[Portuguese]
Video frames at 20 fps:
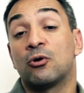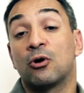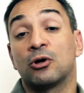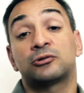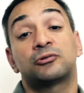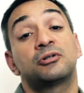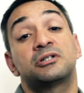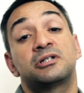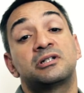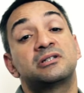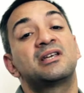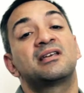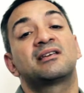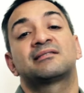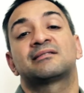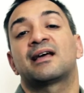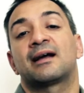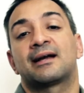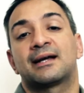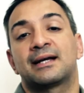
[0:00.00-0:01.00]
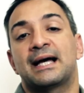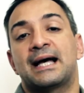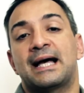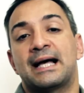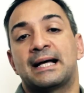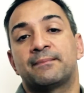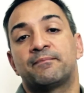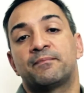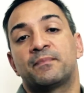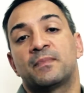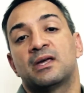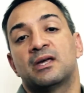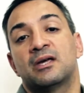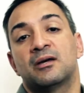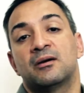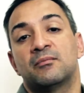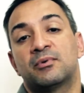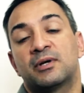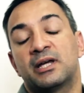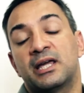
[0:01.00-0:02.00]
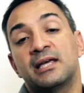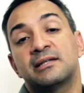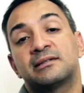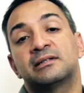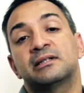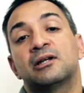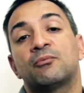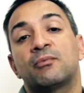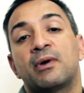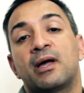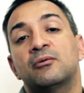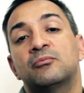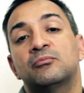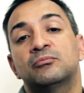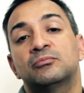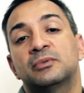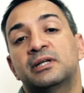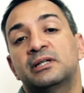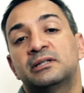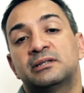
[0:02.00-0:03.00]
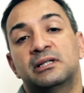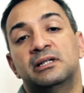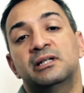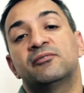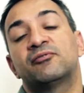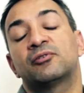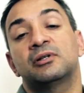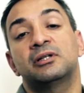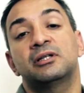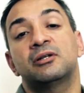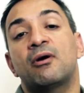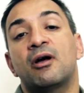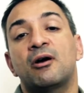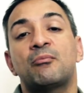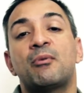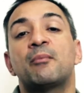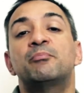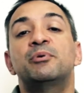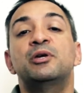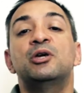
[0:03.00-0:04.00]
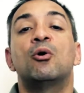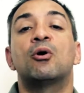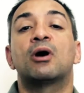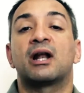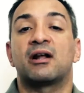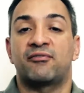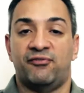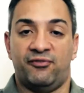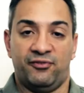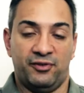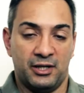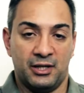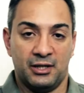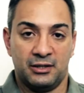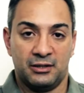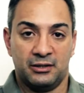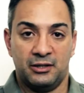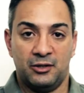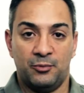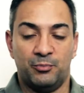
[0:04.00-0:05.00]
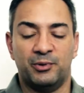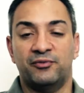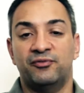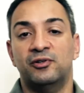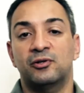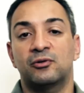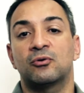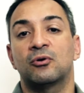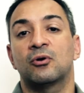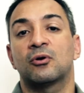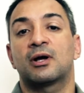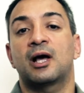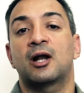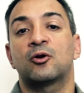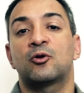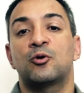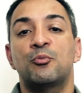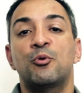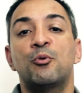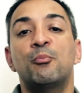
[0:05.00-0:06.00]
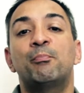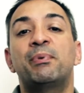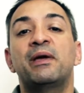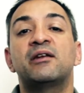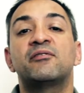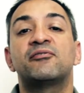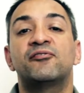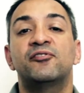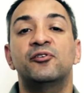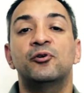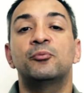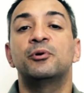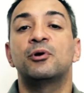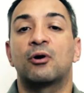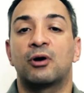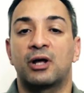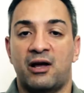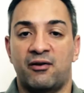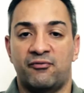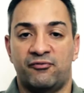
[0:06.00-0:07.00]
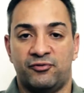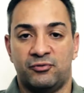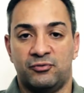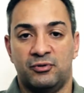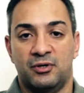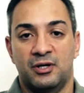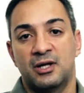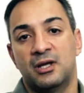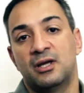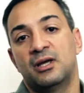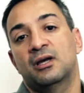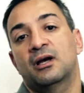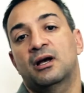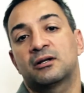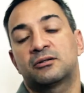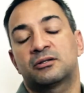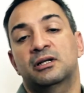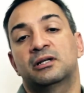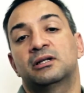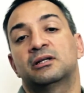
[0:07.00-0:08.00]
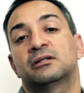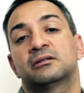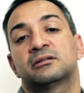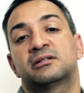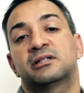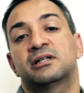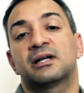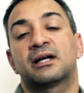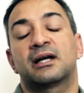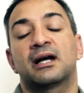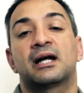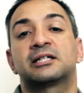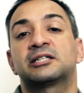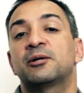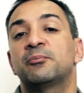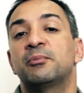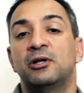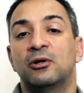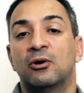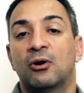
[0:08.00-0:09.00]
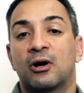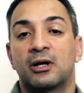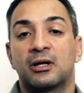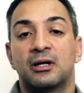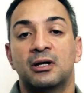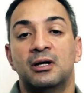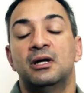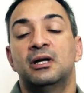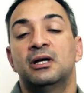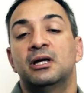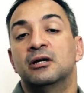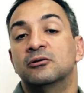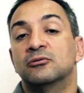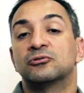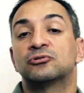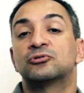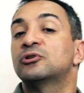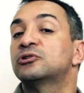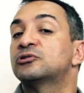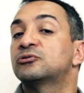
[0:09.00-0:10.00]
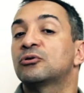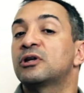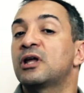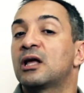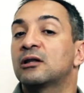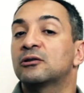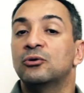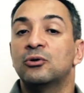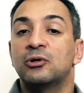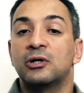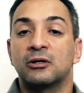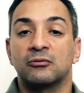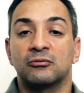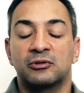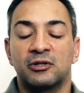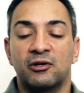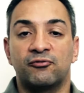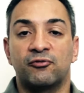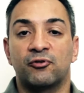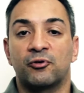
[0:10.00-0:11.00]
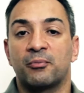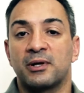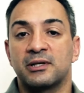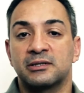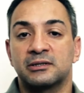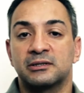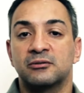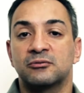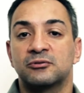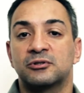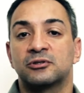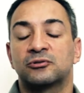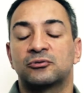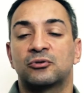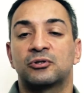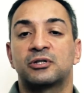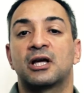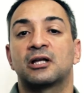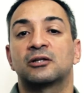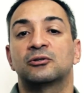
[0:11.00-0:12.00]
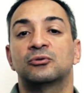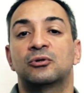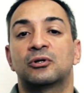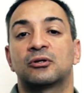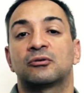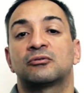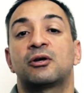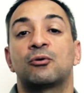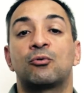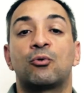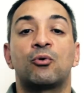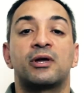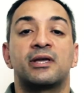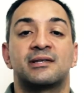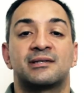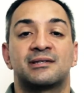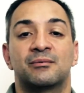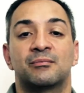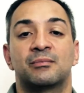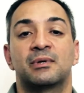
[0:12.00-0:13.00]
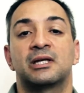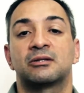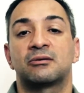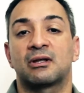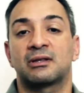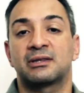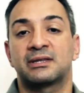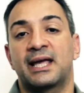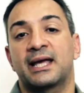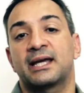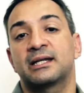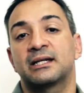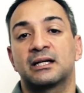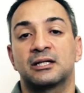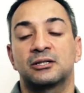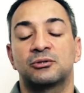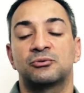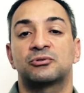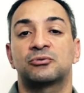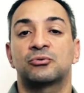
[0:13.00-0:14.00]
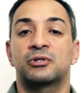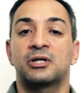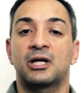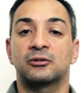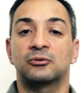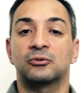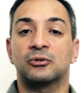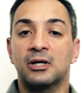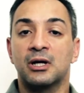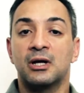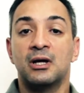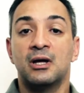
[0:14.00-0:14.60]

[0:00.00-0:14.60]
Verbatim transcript: gosto de destacar que esse não é esse livro ele não é uma biografia. Eu prefiro colocá-lo como um perfil biográfico. Acho que ele se encaixa melhor. Eu não sou historiador, eu não tenho formação de historiador, não tenho conhecimento a técnica do historiador.